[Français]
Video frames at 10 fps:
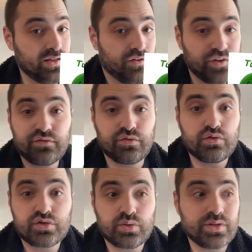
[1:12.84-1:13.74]
Et en fait, vous
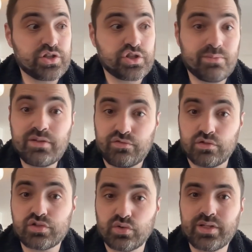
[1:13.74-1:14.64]
le saurez jamais,
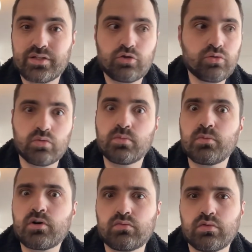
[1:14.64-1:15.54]
vous le saurez que au
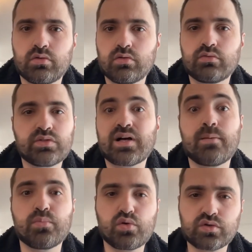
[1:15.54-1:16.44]
moment euh, où, il
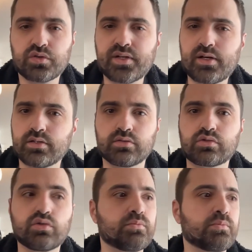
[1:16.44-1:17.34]
sera beaucoup trop tard,
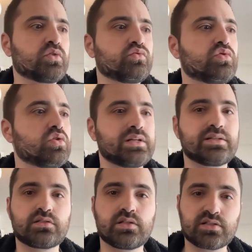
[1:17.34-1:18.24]
euh, que au moment où euh,
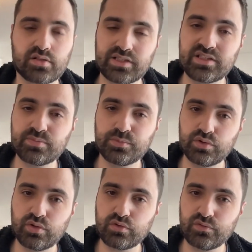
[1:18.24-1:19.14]
les, organismes
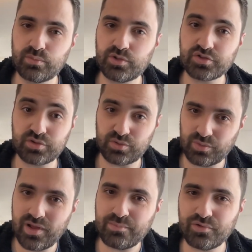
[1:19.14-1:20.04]
de recouvrement
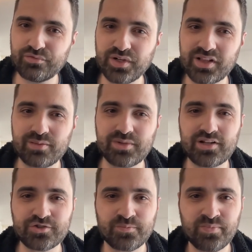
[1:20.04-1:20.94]
seront là pour vous réclamer
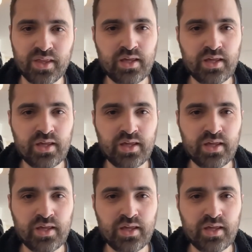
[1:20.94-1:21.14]
l'argent.